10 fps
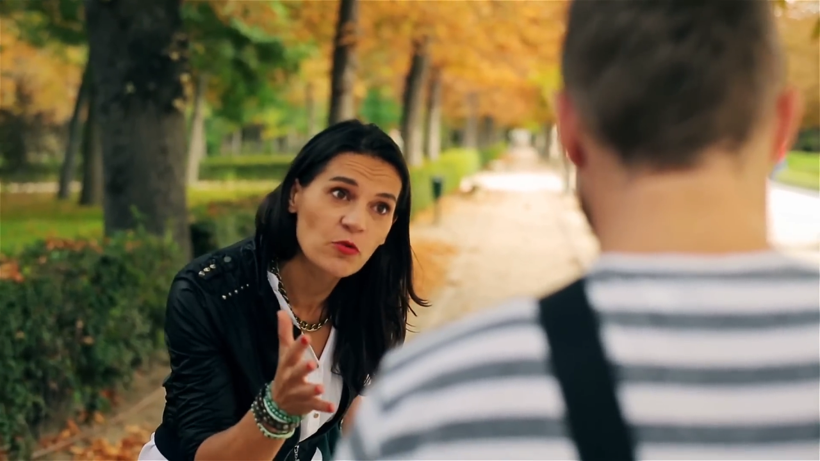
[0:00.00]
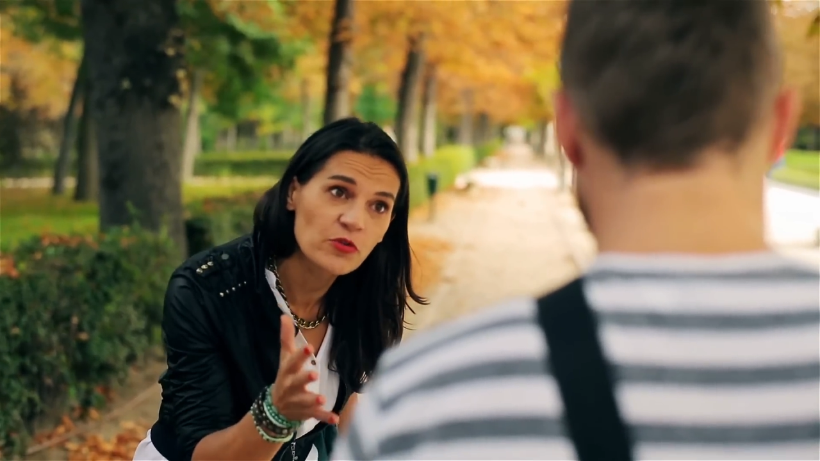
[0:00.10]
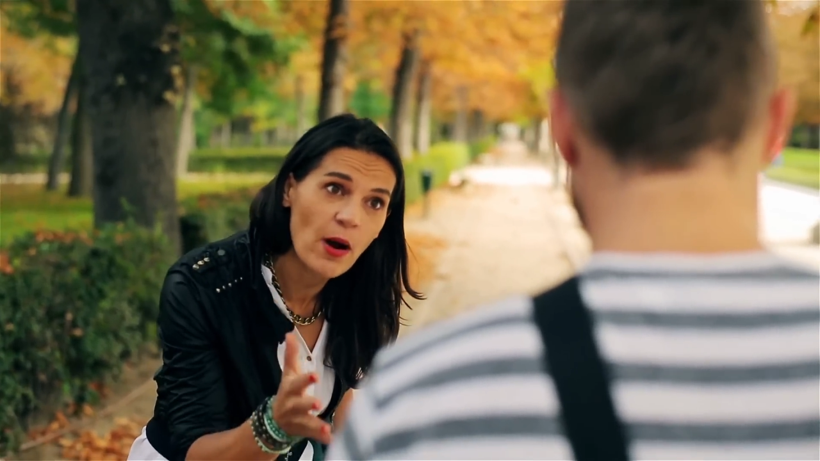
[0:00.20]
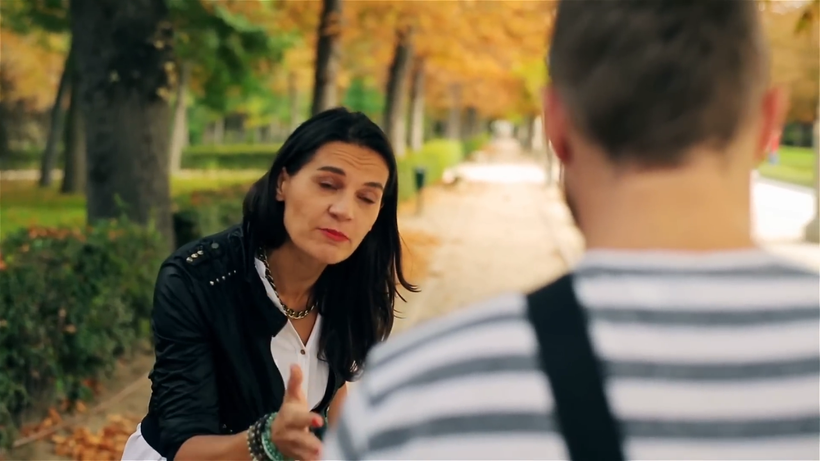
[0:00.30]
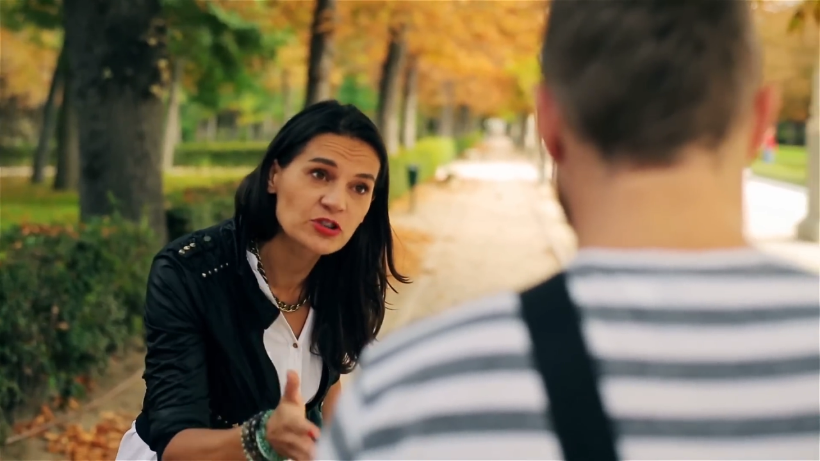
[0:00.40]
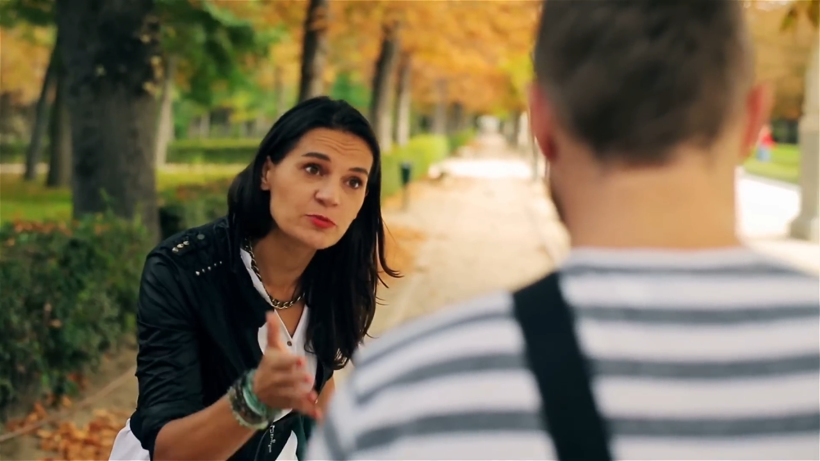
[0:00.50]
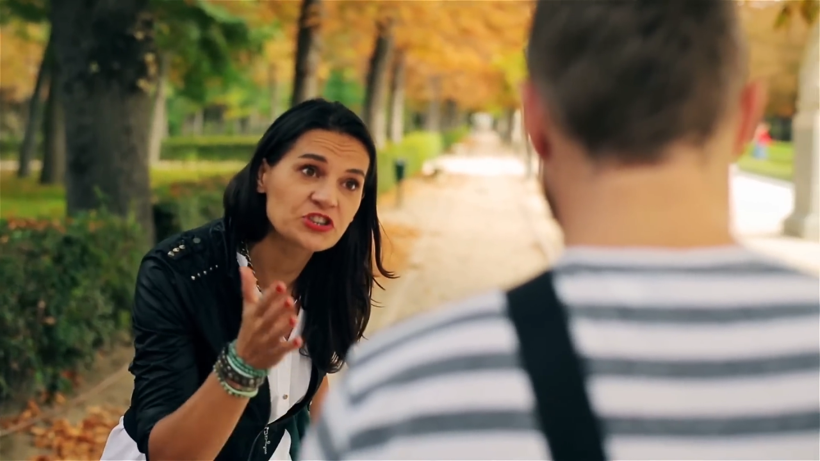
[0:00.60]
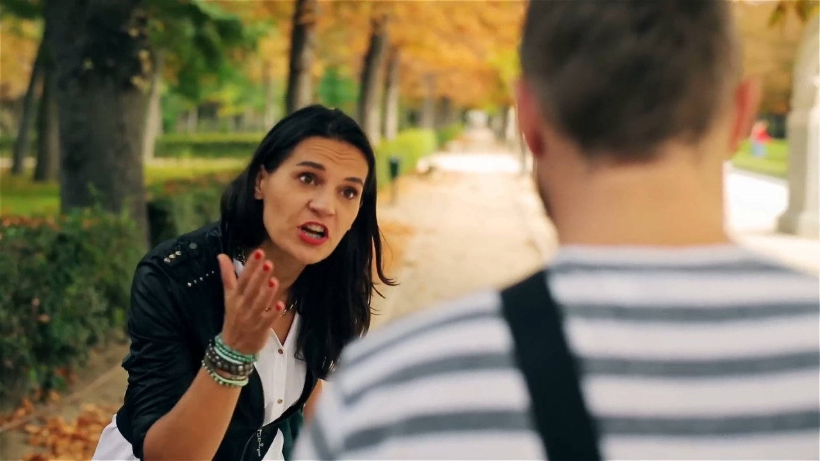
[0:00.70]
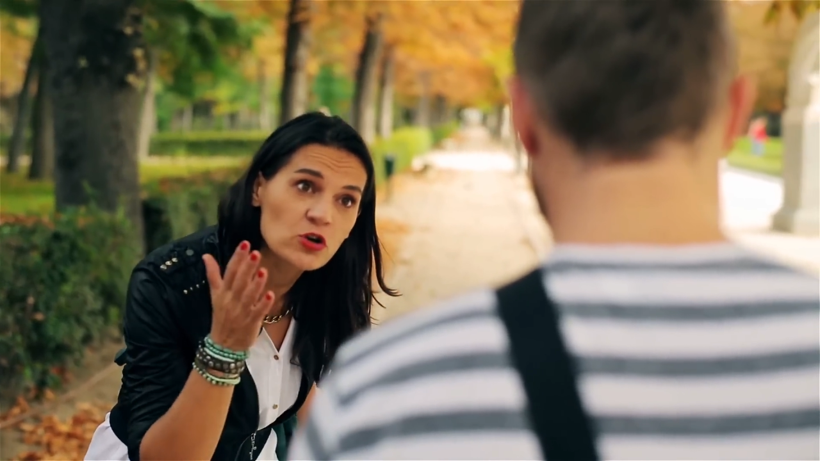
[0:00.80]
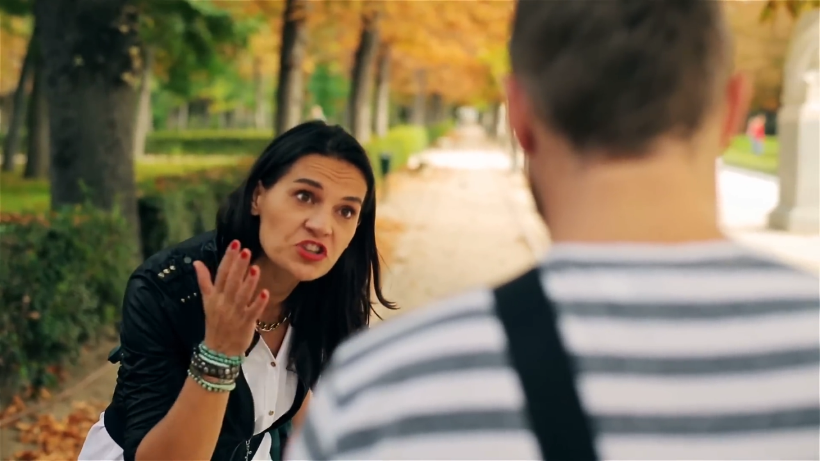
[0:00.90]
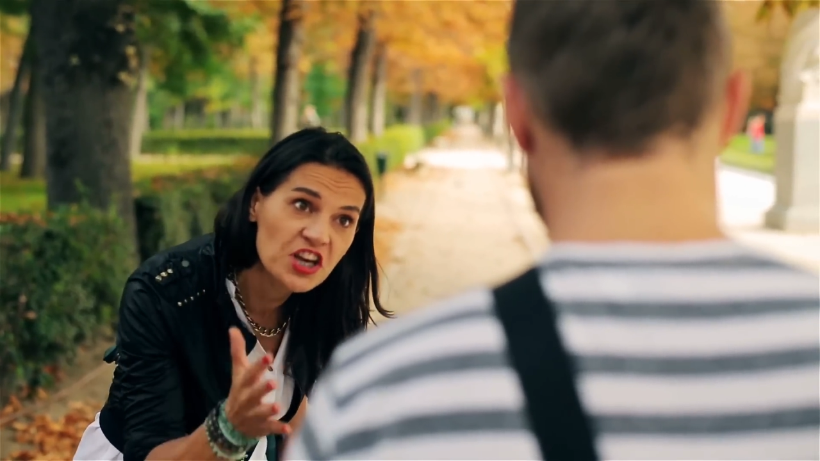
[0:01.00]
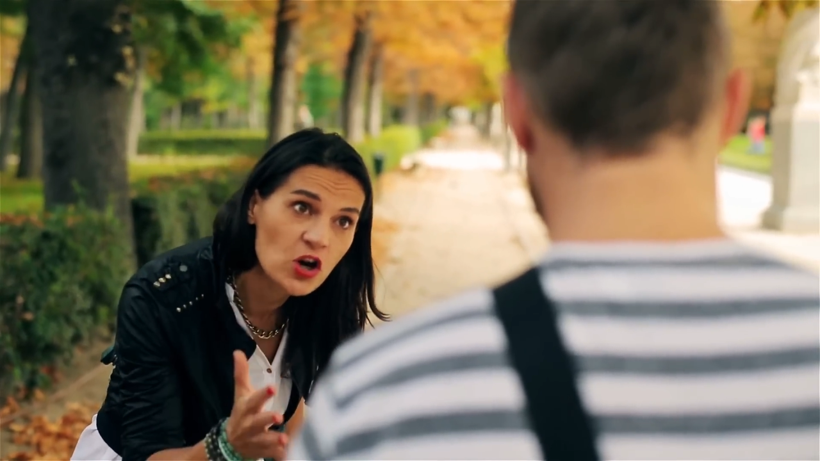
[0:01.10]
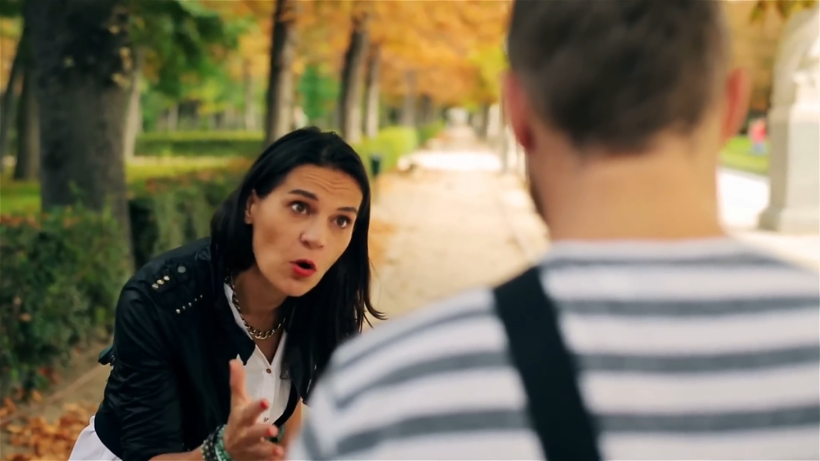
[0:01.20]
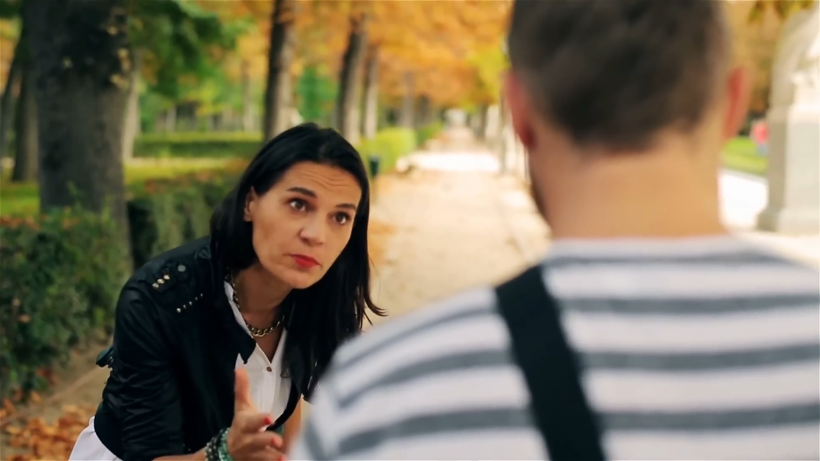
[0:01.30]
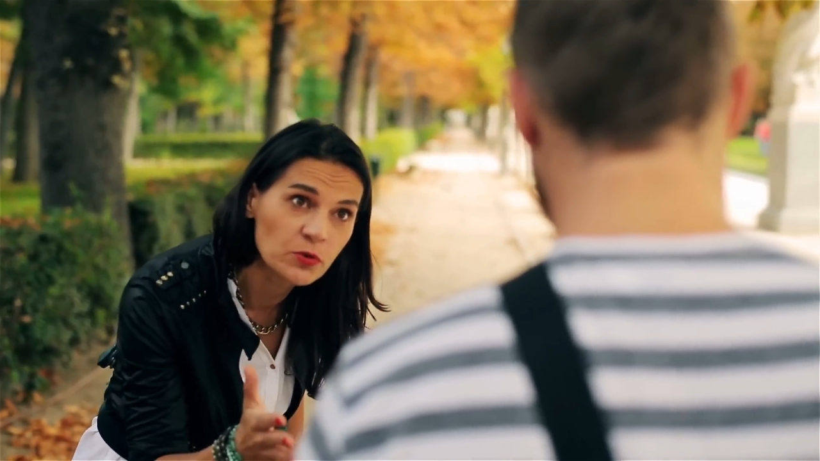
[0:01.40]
sống vợ con